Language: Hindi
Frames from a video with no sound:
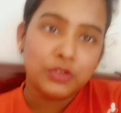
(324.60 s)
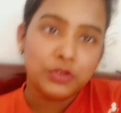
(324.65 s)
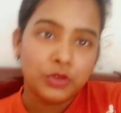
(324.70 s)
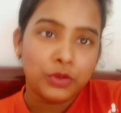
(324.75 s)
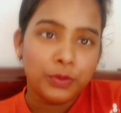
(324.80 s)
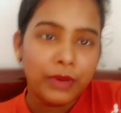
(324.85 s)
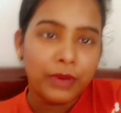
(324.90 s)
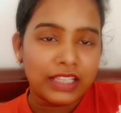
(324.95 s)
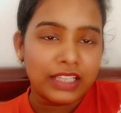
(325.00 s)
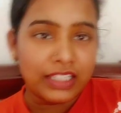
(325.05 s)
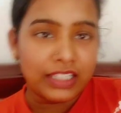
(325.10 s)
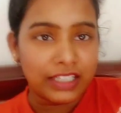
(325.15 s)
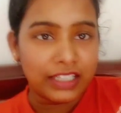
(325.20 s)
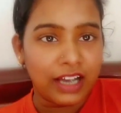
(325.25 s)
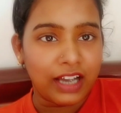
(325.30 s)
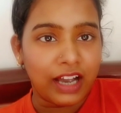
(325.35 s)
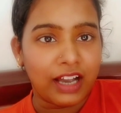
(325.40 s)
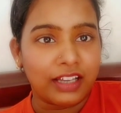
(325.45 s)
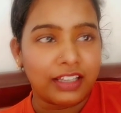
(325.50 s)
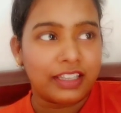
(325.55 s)
सो so, मैंने
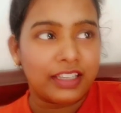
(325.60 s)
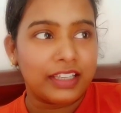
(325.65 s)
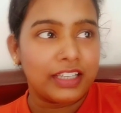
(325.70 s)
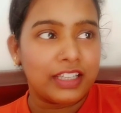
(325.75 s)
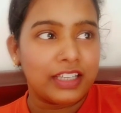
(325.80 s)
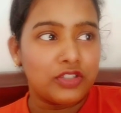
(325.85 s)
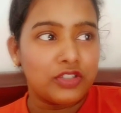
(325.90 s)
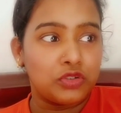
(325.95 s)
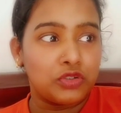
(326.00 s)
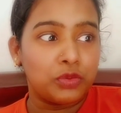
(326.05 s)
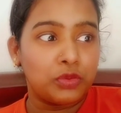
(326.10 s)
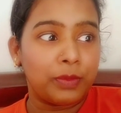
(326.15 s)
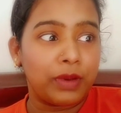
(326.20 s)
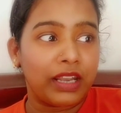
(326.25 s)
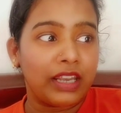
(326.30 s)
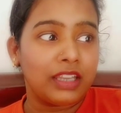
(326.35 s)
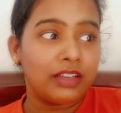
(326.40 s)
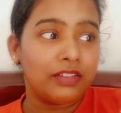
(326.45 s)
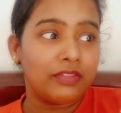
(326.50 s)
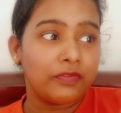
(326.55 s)
देखा कि जो
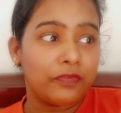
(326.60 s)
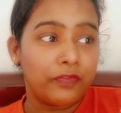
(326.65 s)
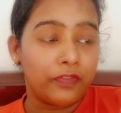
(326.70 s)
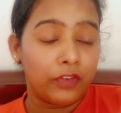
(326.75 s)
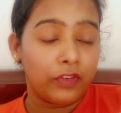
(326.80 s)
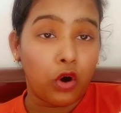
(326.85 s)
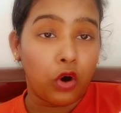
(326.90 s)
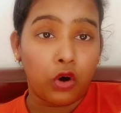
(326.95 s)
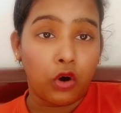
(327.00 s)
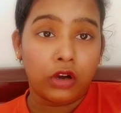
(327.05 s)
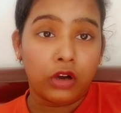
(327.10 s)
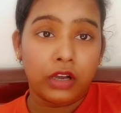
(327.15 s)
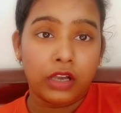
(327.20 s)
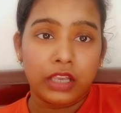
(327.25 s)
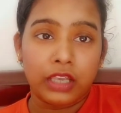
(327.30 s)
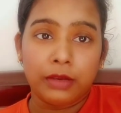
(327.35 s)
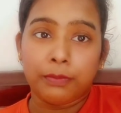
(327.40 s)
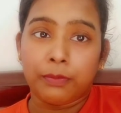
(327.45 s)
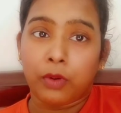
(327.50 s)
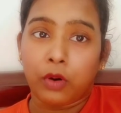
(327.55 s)
मैंने ब्लॉग
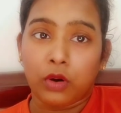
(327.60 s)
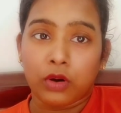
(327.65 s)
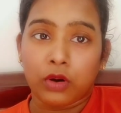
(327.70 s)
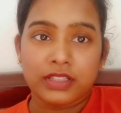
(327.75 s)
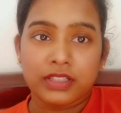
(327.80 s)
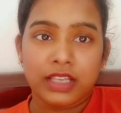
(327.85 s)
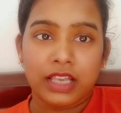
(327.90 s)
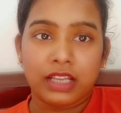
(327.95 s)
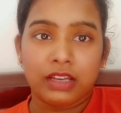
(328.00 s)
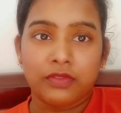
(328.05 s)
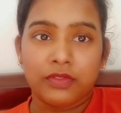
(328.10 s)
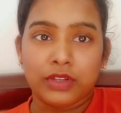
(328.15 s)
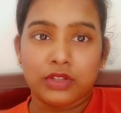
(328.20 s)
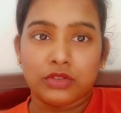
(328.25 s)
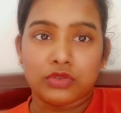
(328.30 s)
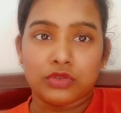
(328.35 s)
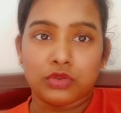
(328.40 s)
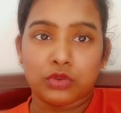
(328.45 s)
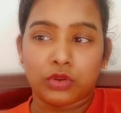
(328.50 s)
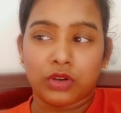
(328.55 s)
की बहुत सारी
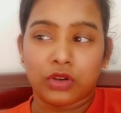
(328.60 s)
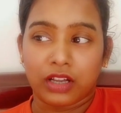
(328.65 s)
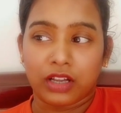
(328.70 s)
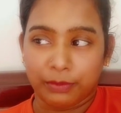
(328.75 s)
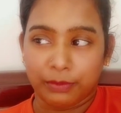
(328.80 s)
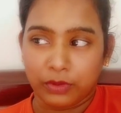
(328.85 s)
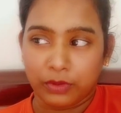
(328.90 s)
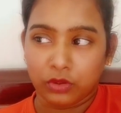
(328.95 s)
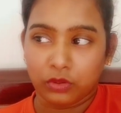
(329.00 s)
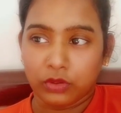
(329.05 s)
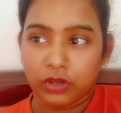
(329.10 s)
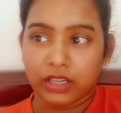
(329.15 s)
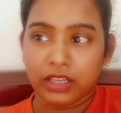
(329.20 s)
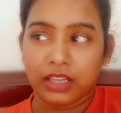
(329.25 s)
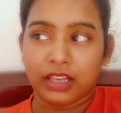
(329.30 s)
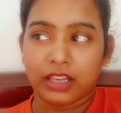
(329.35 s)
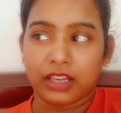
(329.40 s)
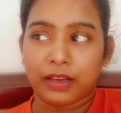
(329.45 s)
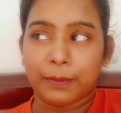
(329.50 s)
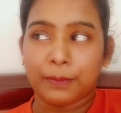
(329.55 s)
वीडियो जो करप्ट हो
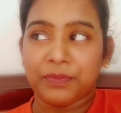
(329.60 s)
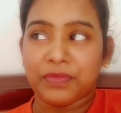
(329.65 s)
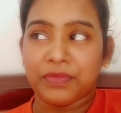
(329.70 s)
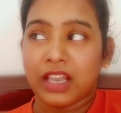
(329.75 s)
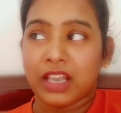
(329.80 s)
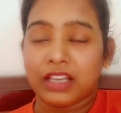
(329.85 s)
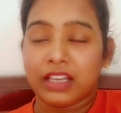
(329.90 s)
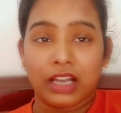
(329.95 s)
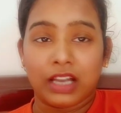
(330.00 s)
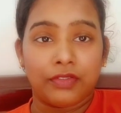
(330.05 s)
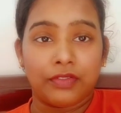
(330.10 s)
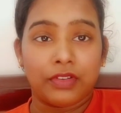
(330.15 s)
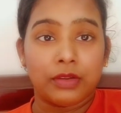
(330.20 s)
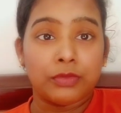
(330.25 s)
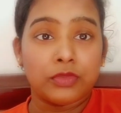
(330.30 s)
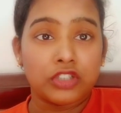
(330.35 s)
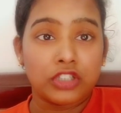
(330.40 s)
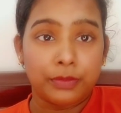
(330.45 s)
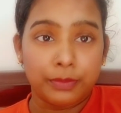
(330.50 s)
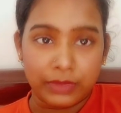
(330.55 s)
गई हैं या फिर
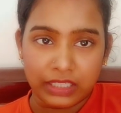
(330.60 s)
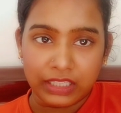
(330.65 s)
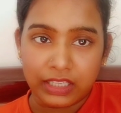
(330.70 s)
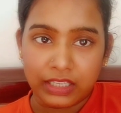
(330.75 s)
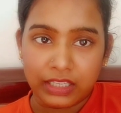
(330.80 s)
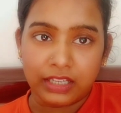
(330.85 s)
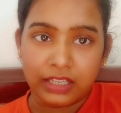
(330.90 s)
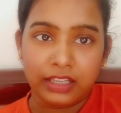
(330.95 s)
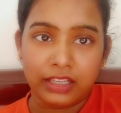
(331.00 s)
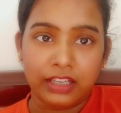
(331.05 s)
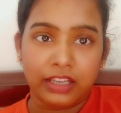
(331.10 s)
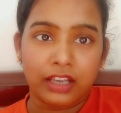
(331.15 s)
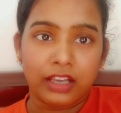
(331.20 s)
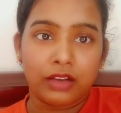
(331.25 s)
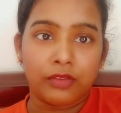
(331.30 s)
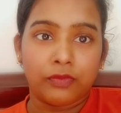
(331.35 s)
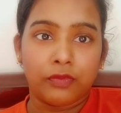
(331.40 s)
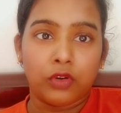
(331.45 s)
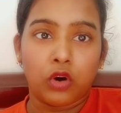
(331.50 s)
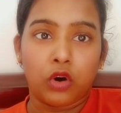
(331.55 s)
मुझे मिल नहीं रही
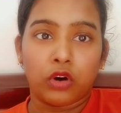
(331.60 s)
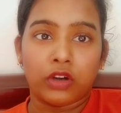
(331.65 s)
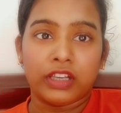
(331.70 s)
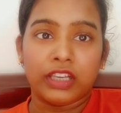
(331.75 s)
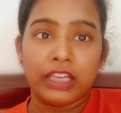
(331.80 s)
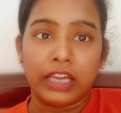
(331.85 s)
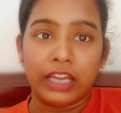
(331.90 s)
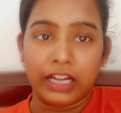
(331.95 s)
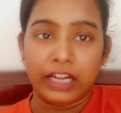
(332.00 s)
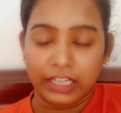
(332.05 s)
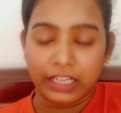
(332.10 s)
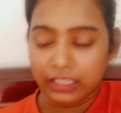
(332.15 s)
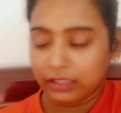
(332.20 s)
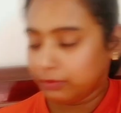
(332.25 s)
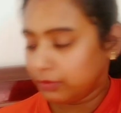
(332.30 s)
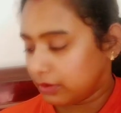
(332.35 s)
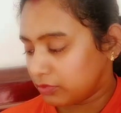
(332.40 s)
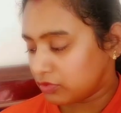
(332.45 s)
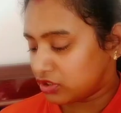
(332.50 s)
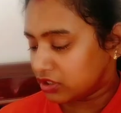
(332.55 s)
हैं ब्लॉग की
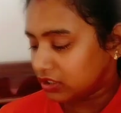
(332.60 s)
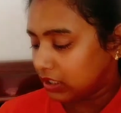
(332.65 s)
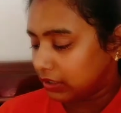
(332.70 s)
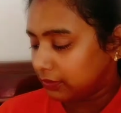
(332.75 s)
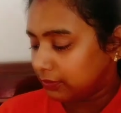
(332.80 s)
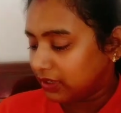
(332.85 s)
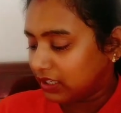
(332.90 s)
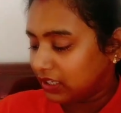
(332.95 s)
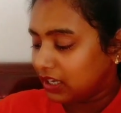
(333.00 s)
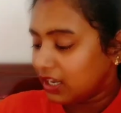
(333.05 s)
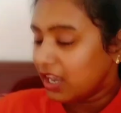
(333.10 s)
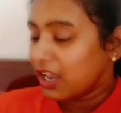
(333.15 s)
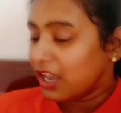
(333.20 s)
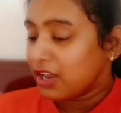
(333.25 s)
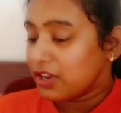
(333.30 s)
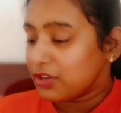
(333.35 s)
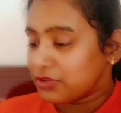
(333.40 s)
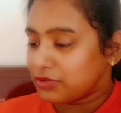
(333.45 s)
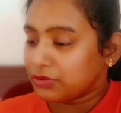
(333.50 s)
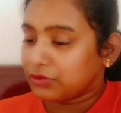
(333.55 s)
एंडिंग भी मुझे नहीं मिली
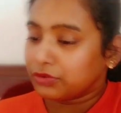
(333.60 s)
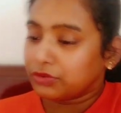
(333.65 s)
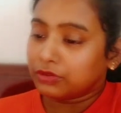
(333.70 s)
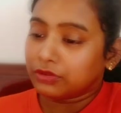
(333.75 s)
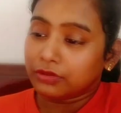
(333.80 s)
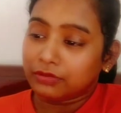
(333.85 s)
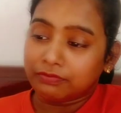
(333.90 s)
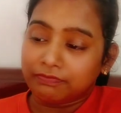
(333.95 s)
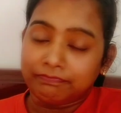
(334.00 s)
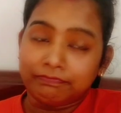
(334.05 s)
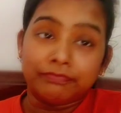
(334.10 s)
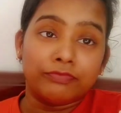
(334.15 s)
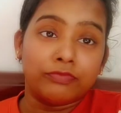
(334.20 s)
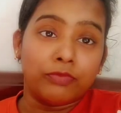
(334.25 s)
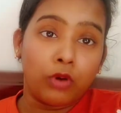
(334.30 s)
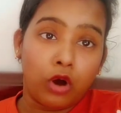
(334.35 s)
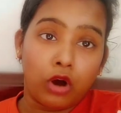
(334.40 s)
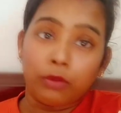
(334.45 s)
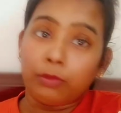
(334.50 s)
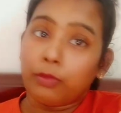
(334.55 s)
सो so,
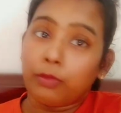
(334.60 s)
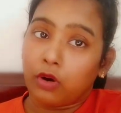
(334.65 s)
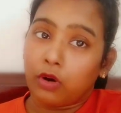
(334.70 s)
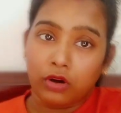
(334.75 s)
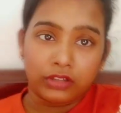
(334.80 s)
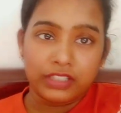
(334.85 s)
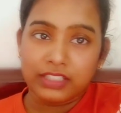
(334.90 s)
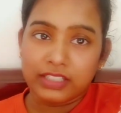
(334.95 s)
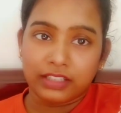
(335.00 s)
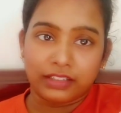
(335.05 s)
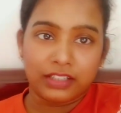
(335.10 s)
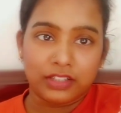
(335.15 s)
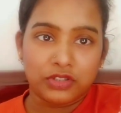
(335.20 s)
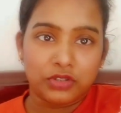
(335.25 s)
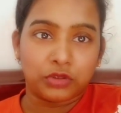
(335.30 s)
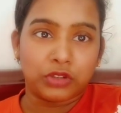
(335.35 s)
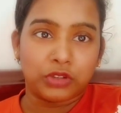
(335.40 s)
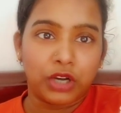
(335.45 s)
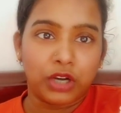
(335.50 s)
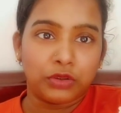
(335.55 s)
ब्लॉग बहुत ही ज़्यादा
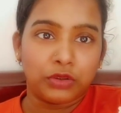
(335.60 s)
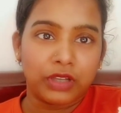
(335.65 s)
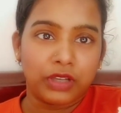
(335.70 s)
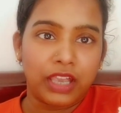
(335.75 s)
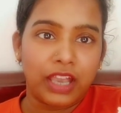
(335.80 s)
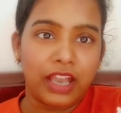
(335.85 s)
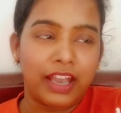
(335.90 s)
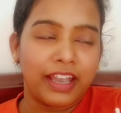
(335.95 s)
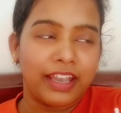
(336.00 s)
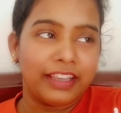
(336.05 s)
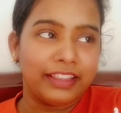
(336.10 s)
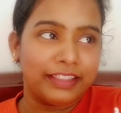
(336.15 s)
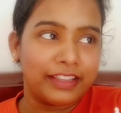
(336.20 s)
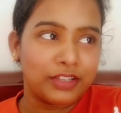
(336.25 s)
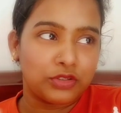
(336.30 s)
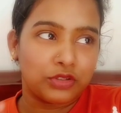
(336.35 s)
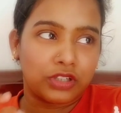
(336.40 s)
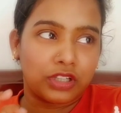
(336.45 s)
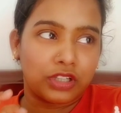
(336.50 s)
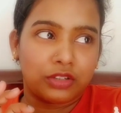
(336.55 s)
छोटा हो गया है इतना
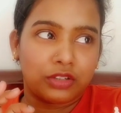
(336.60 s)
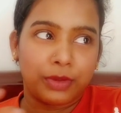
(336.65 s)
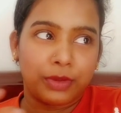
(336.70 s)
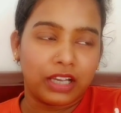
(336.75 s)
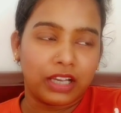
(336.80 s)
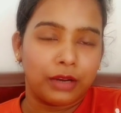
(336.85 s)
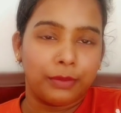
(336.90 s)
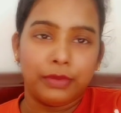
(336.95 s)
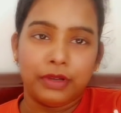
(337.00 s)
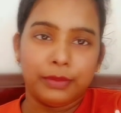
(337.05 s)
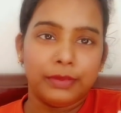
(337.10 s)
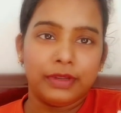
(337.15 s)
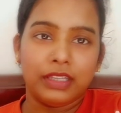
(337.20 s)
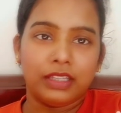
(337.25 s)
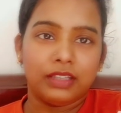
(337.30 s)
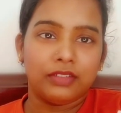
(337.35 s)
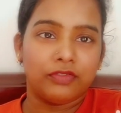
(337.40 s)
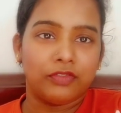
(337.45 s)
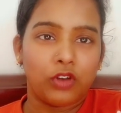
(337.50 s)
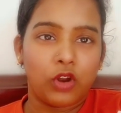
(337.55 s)
छोटा तो मैं कभी भी
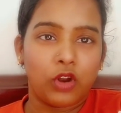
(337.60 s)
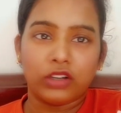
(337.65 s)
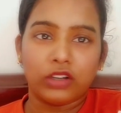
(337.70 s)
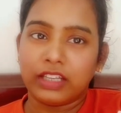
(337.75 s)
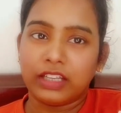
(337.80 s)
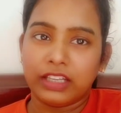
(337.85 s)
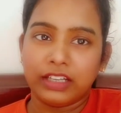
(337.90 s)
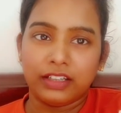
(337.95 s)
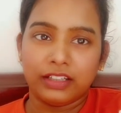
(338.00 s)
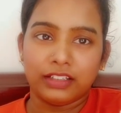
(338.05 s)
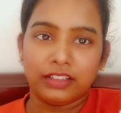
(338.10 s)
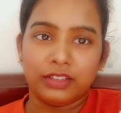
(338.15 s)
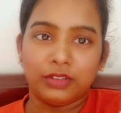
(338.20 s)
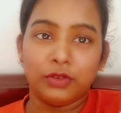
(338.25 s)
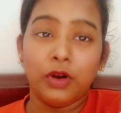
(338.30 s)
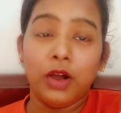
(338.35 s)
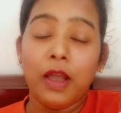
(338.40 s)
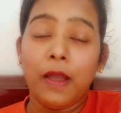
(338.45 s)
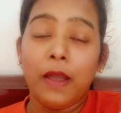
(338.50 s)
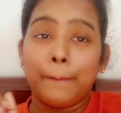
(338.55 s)
ब्लॉग नहीं करती
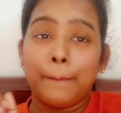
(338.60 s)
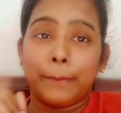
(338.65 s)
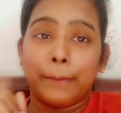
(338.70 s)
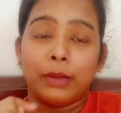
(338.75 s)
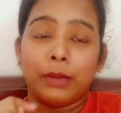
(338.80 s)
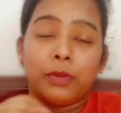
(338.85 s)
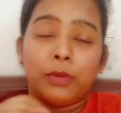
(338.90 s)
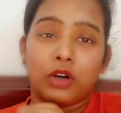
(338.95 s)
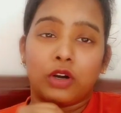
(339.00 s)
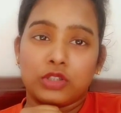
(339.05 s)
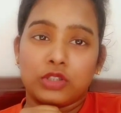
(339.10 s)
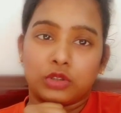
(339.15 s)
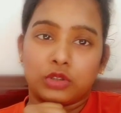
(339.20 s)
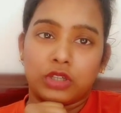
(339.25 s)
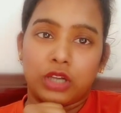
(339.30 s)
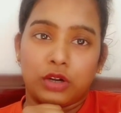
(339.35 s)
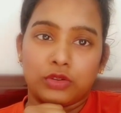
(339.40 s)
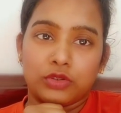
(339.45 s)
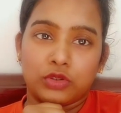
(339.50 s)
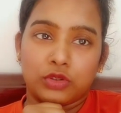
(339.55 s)
हूँ बट बहुत
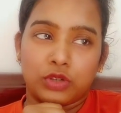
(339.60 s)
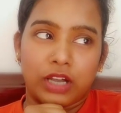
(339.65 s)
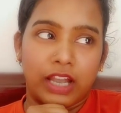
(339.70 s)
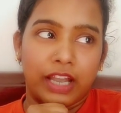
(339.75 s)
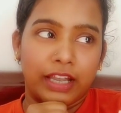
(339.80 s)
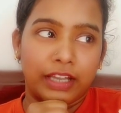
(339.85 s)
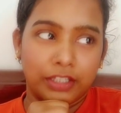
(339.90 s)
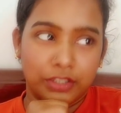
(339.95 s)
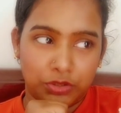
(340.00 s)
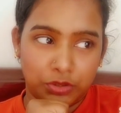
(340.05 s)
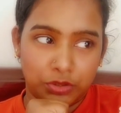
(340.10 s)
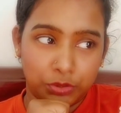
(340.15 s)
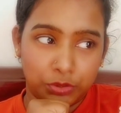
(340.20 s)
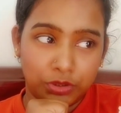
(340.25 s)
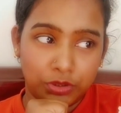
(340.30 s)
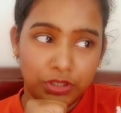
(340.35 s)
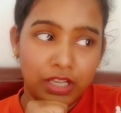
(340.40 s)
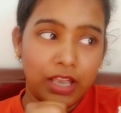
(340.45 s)
छोटा हो चुका है सो